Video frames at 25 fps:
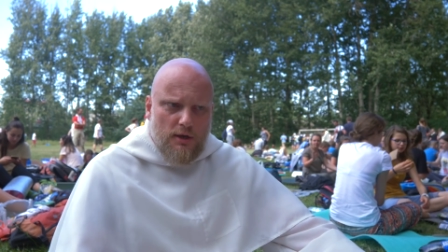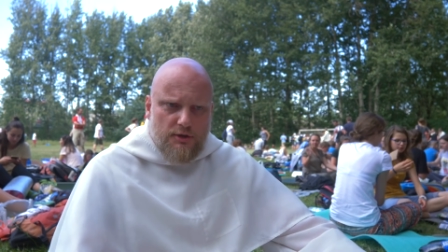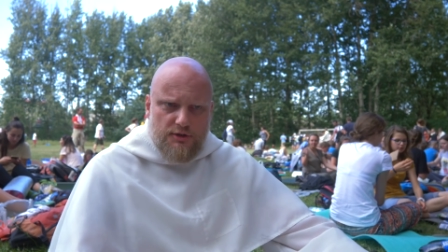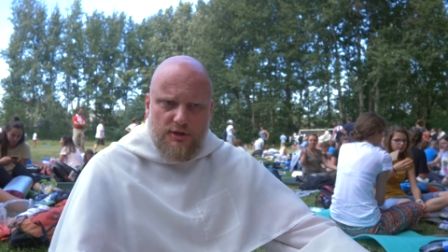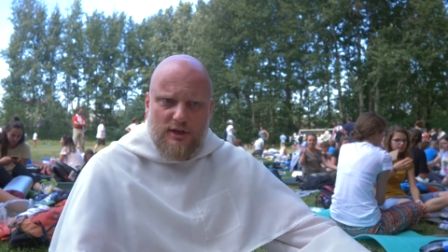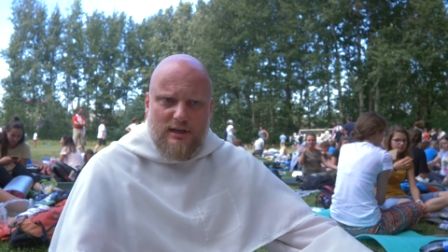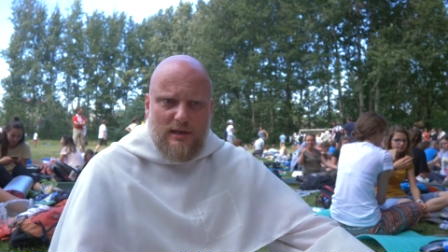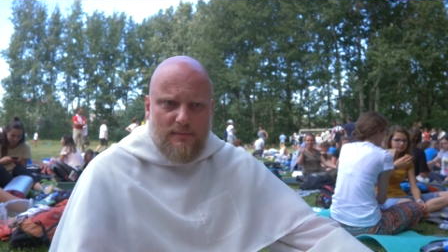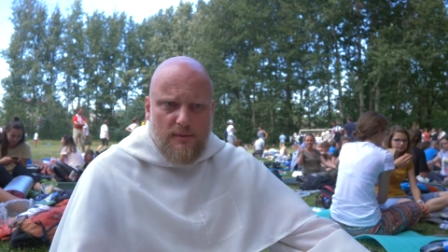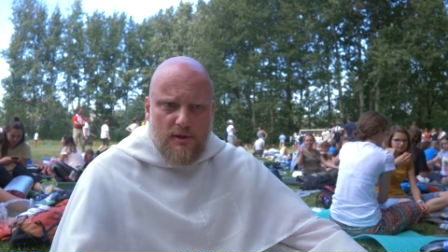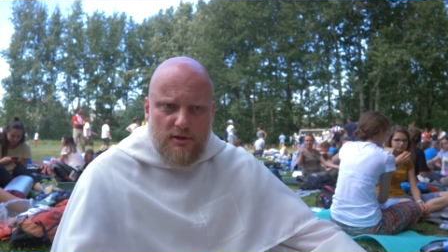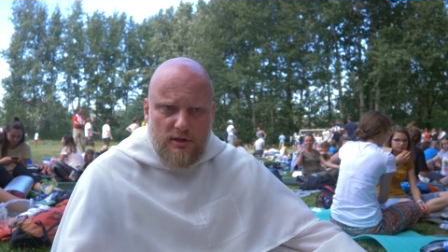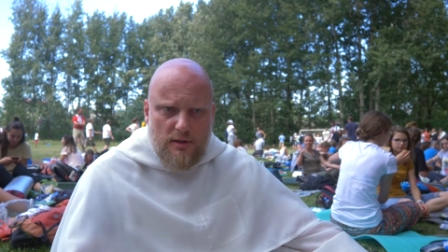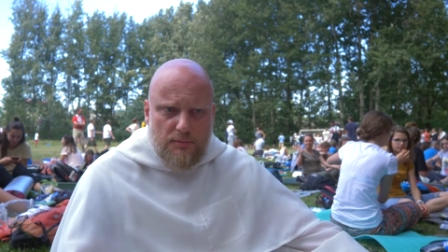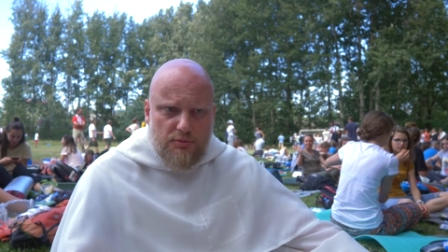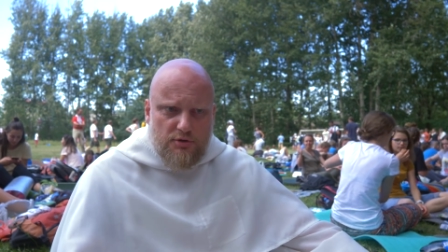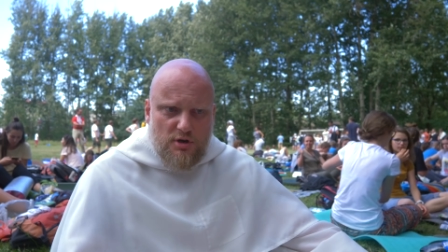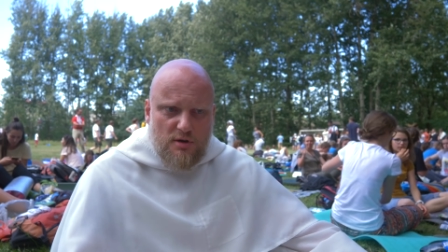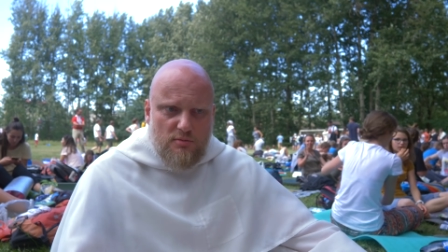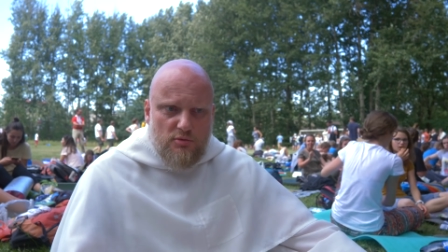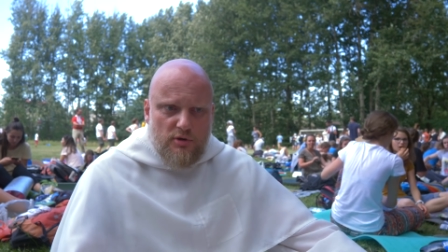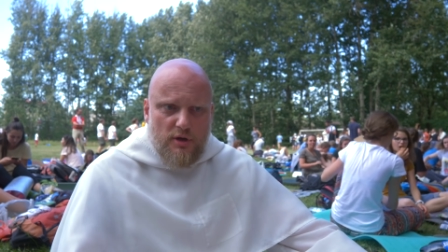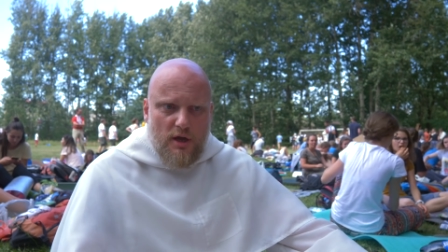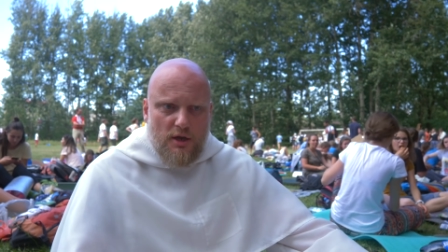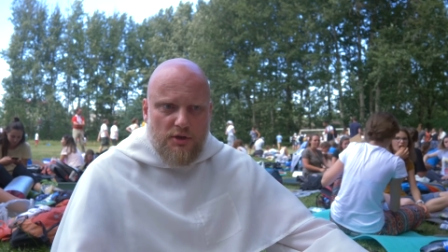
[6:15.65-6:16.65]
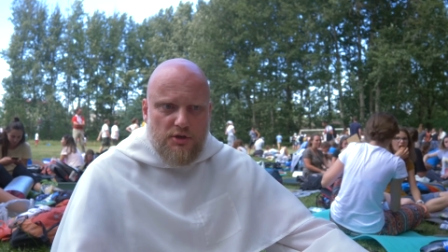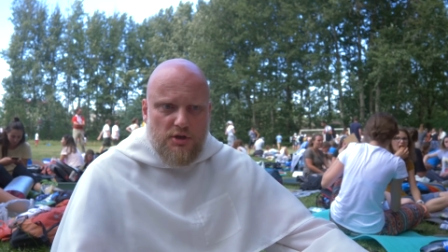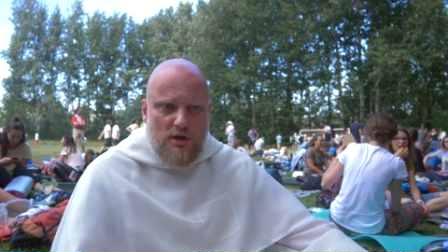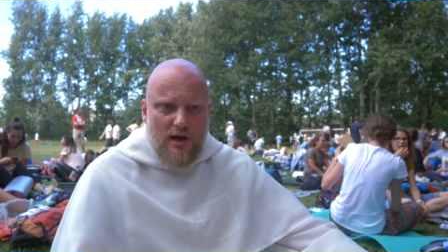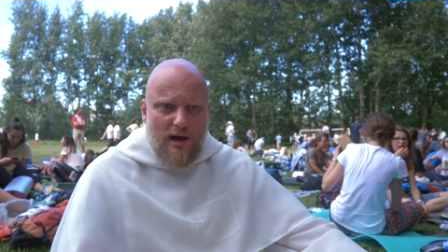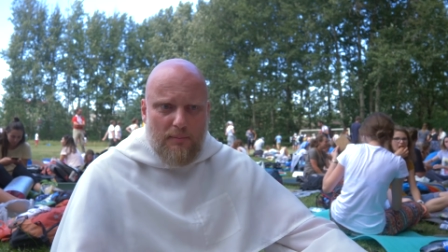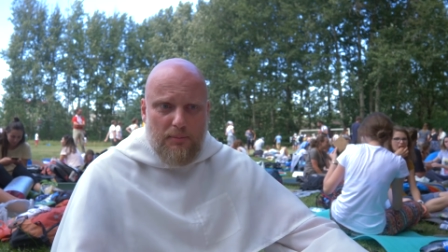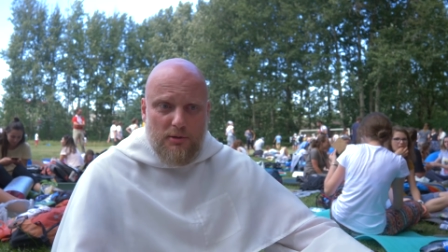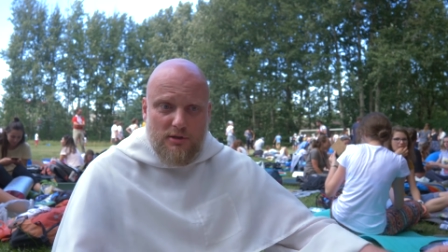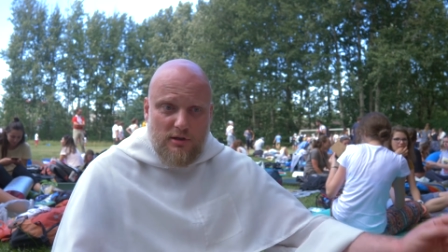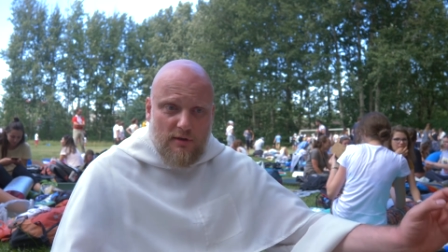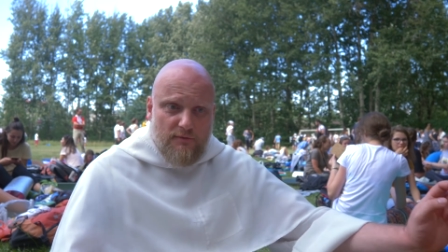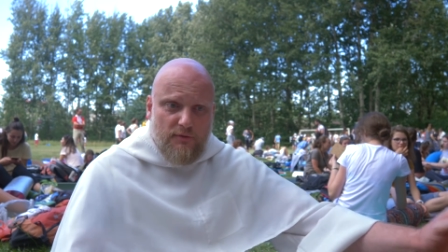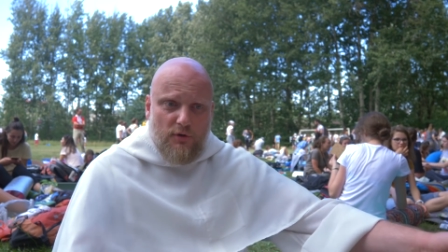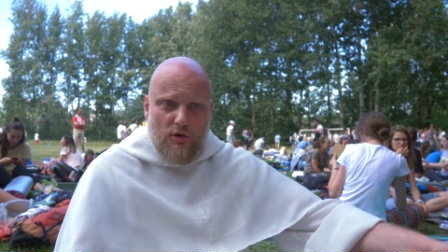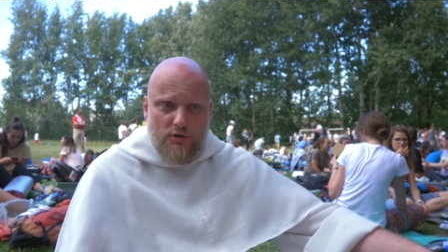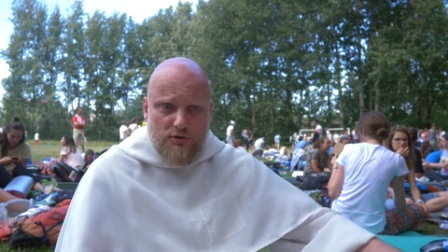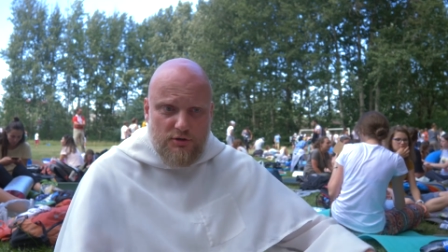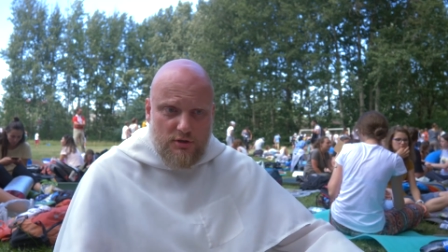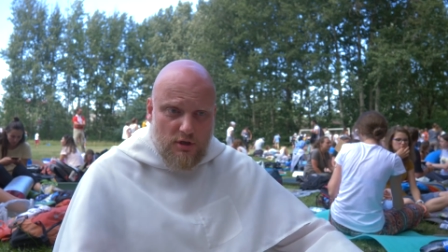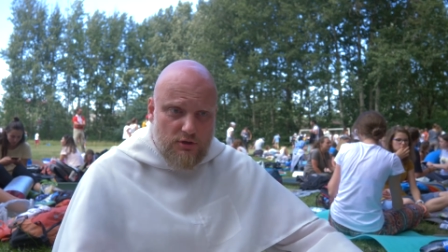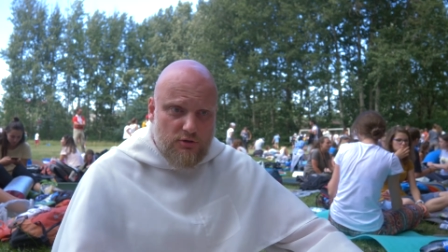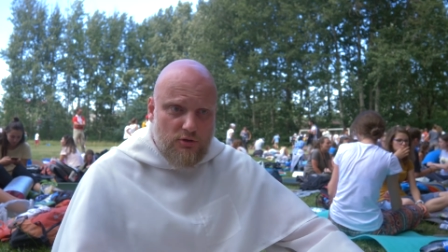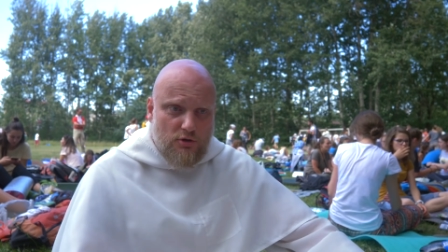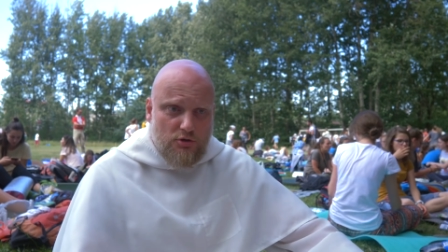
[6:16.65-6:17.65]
sakramenty przyjmujecie, a potem wychodzicie